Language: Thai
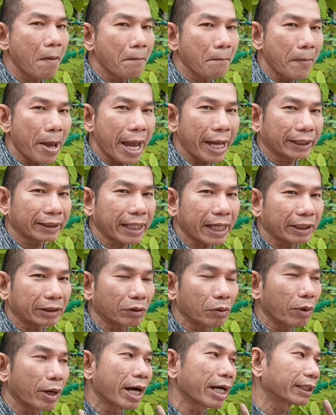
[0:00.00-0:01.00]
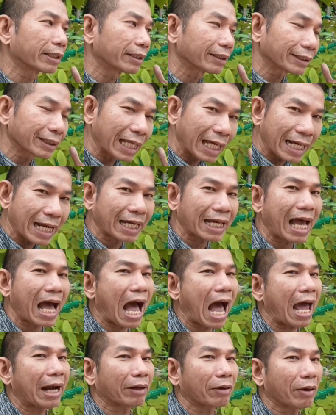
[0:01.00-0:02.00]
แม้แต่ตัวธนา
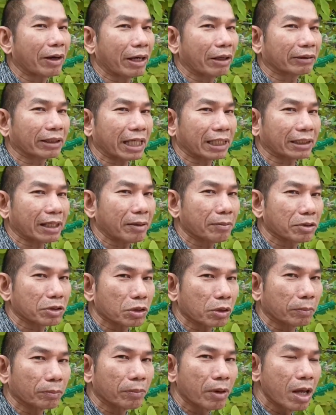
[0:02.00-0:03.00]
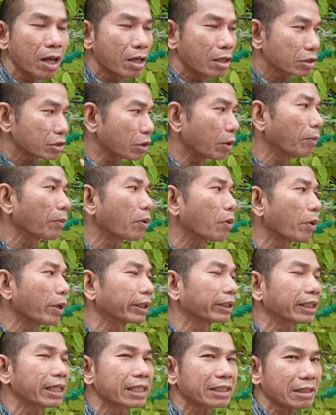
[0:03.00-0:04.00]
คารก็แล้วแต่ท่านผู้ชมสมควร
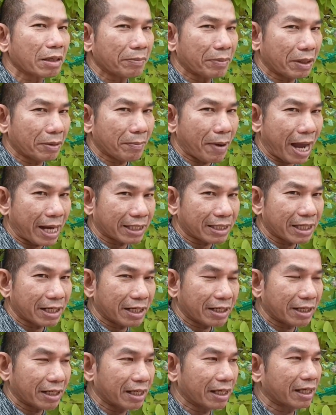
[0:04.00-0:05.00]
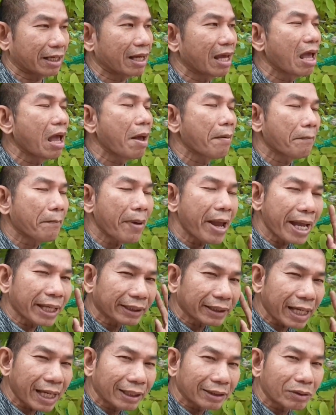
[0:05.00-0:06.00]
ที่จะมีหมายชนิดนี้ แม้
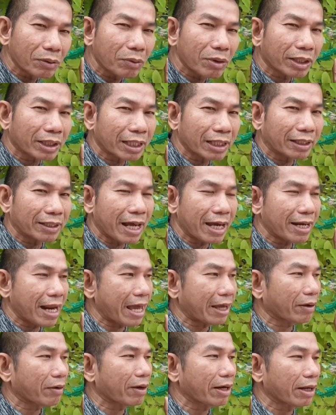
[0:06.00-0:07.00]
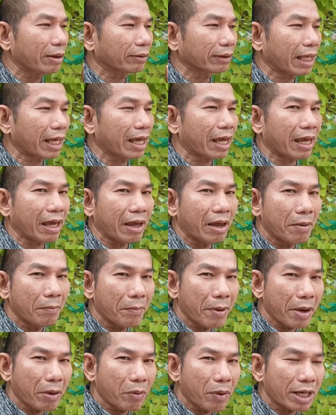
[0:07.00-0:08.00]
แต่ธุรกิจใดๆก็แล้วแต่
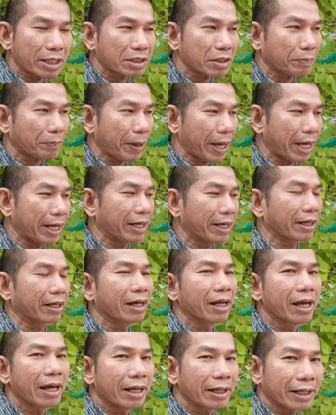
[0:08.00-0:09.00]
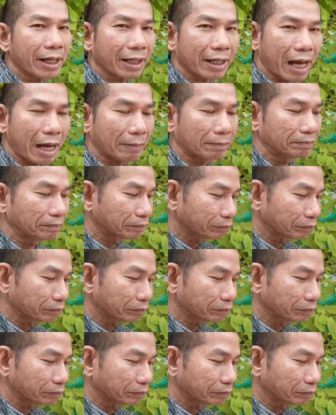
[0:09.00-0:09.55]
ไม่ว่าจะเป็นนะครับ